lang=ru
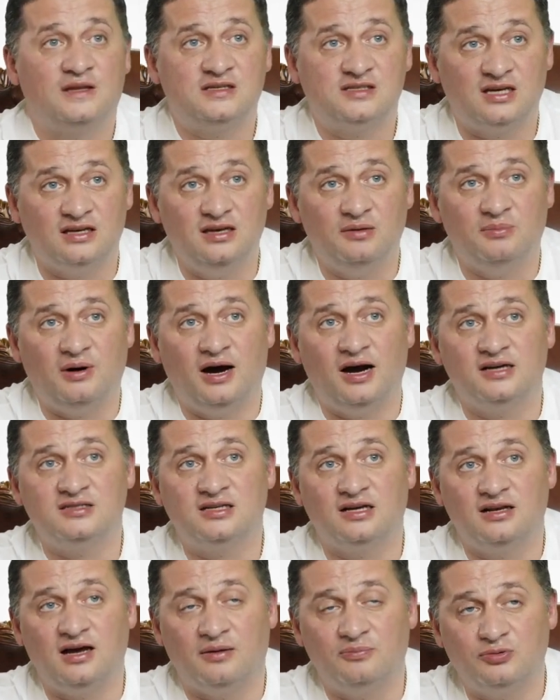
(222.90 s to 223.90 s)

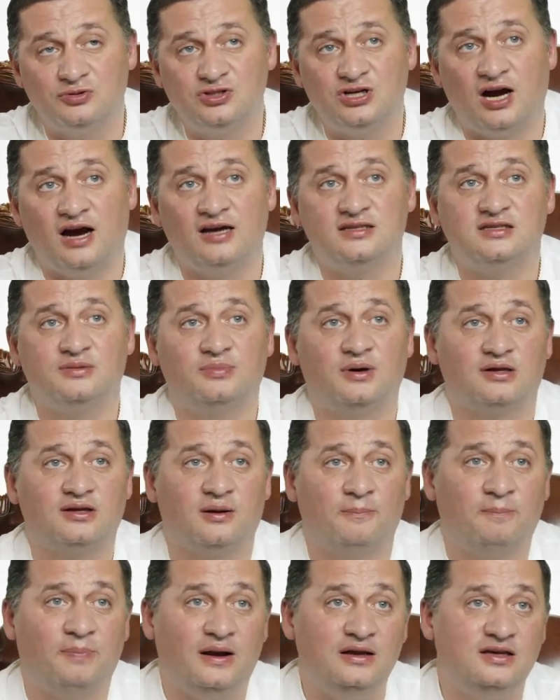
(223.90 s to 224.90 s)
занимаясь или обучая себя,
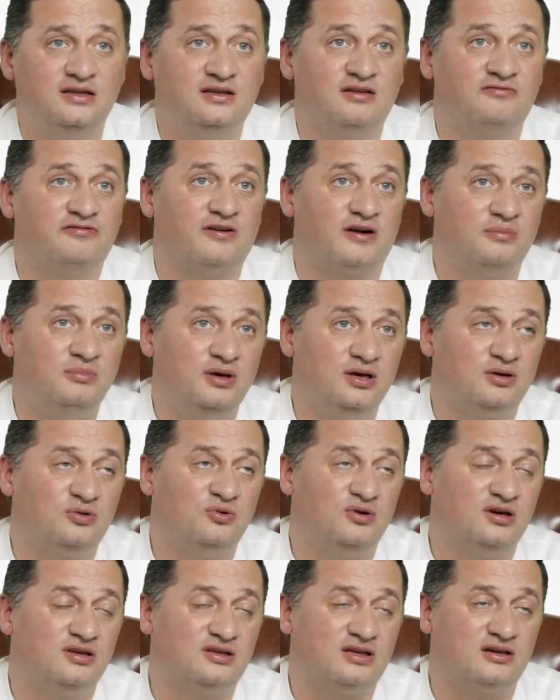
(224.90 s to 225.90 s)
там, полит
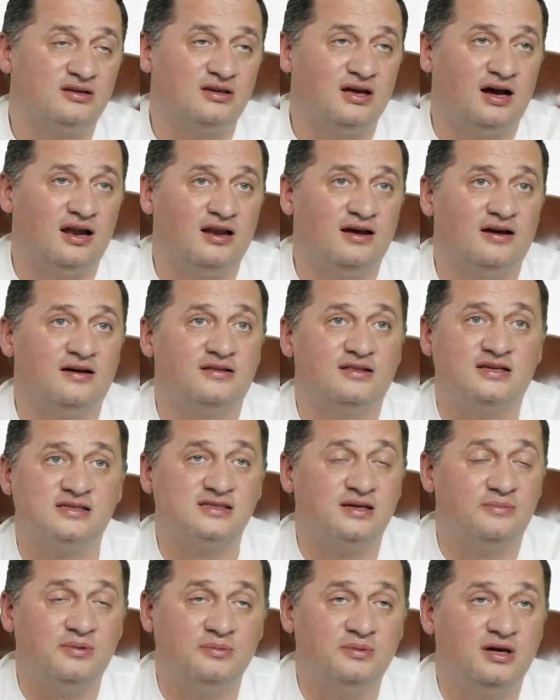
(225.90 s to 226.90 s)
информируя и так далее, на
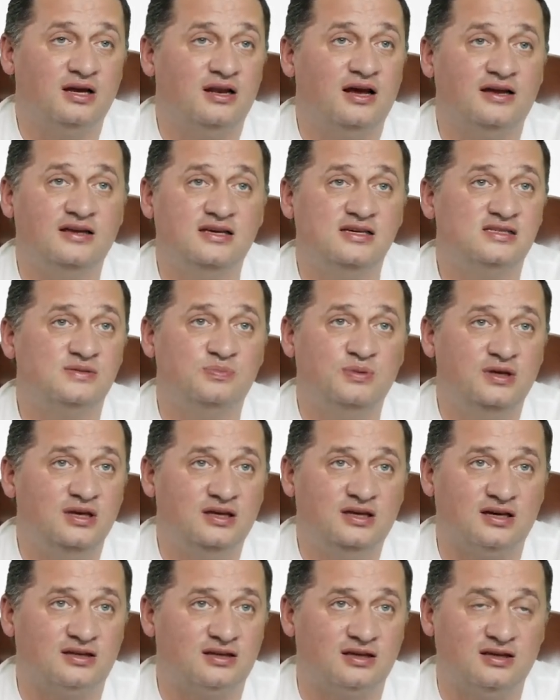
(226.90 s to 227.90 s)
самом деле они
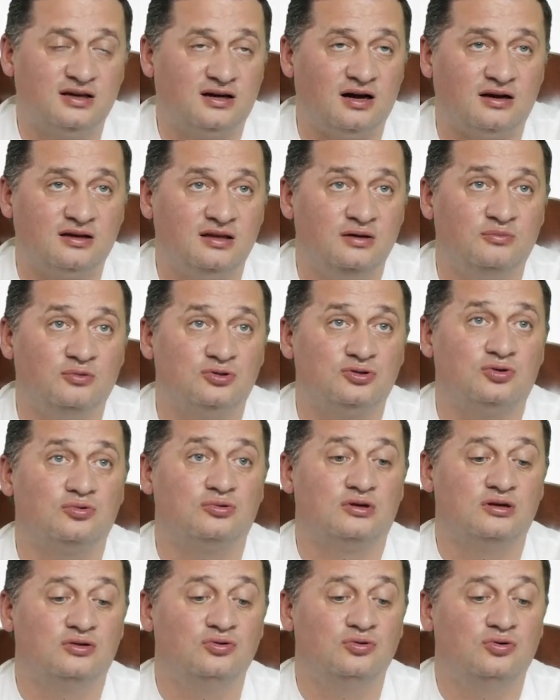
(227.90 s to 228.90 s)
изменить это никак не
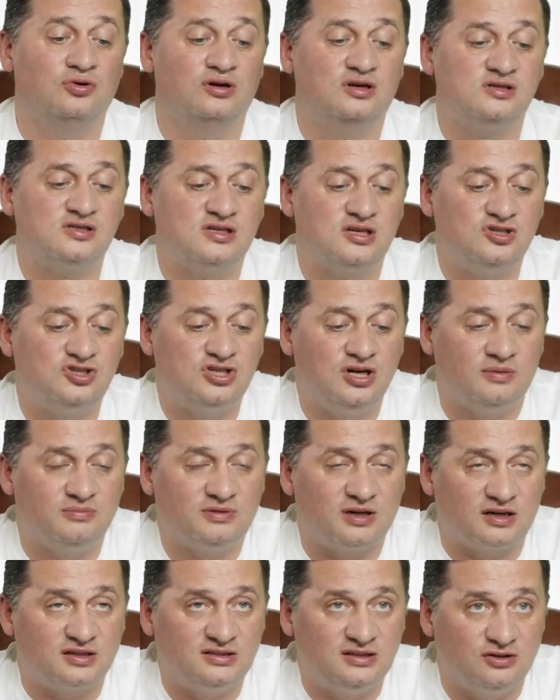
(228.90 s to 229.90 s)
могут. Ну и
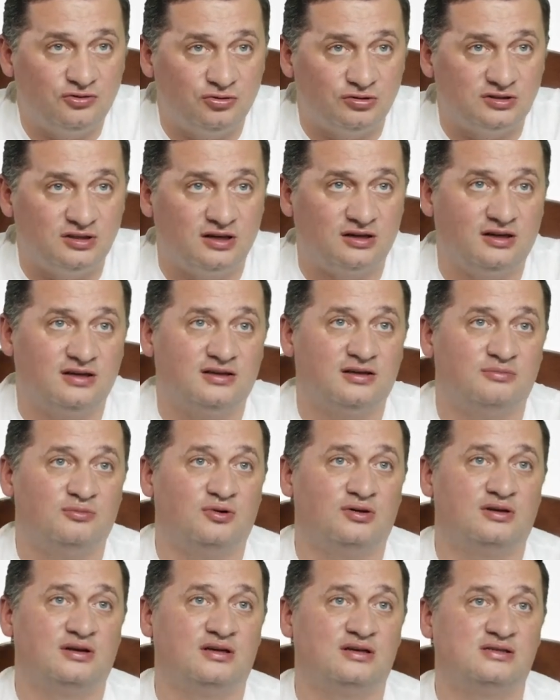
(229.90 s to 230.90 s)
зачем так серьезно к
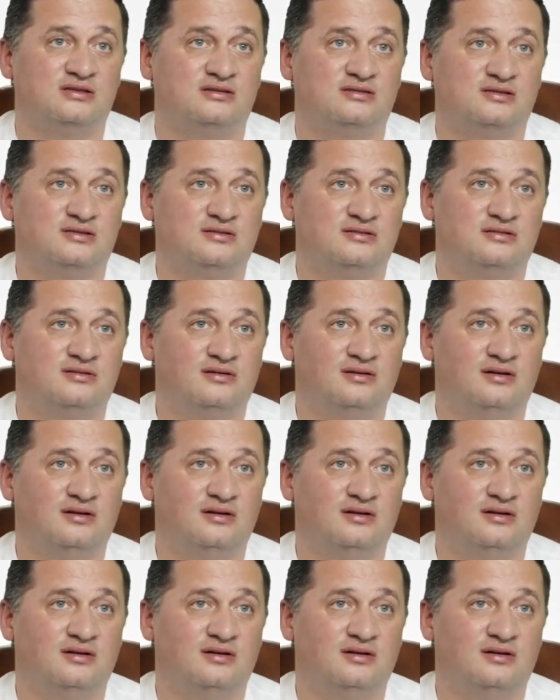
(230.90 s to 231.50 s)
этому относиться?